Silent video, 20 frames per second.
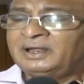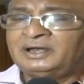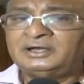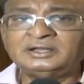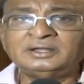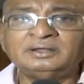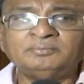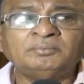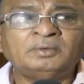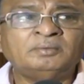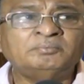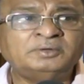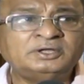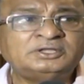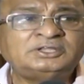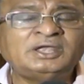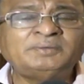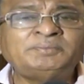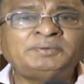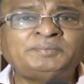లాంటి
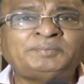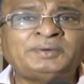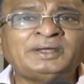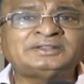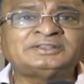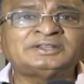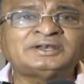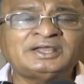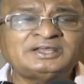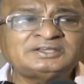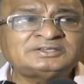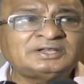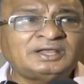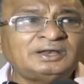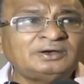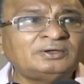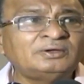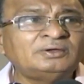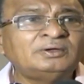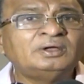బీజేపీ పాలిత
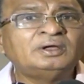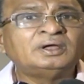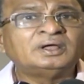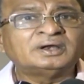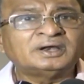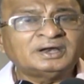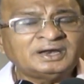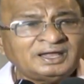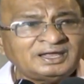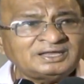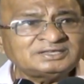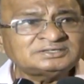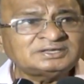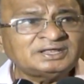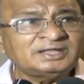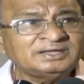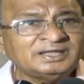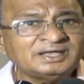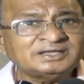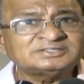రాష్ట్రాల్లో
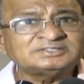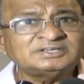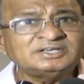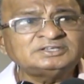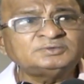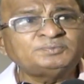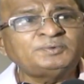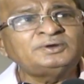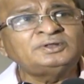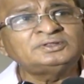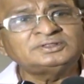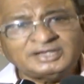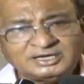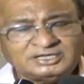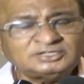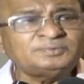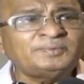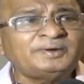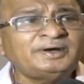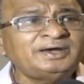రాష్ట్ర ఎక్సైజ్ పన్ను
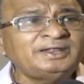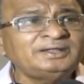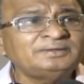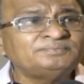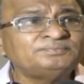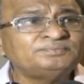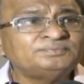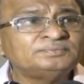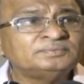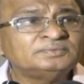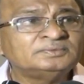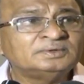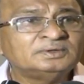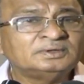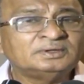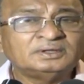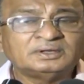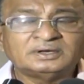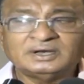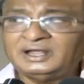తగ్గించమనండి
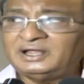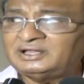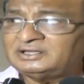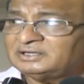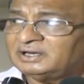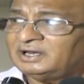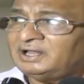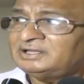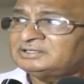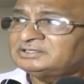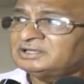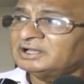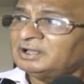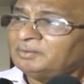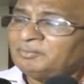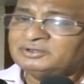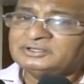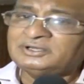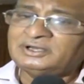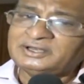రాష్ట్ర
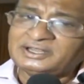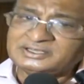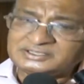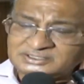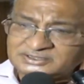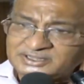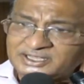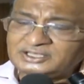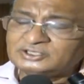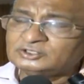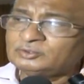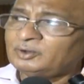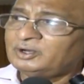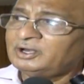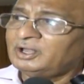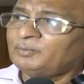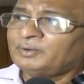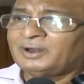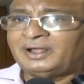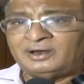కమర్షియల్ ట్యాక్స్ని
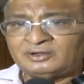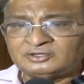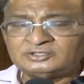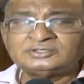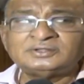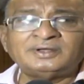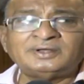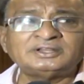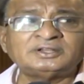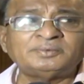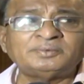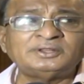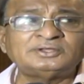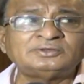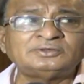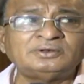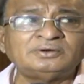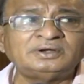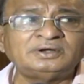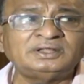తగ్గించమండి అప్పుడు ఆలోచిస్తాం
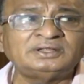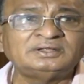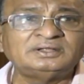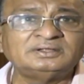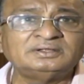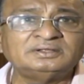ఆంధ్రప్రదేశ్లో కూడా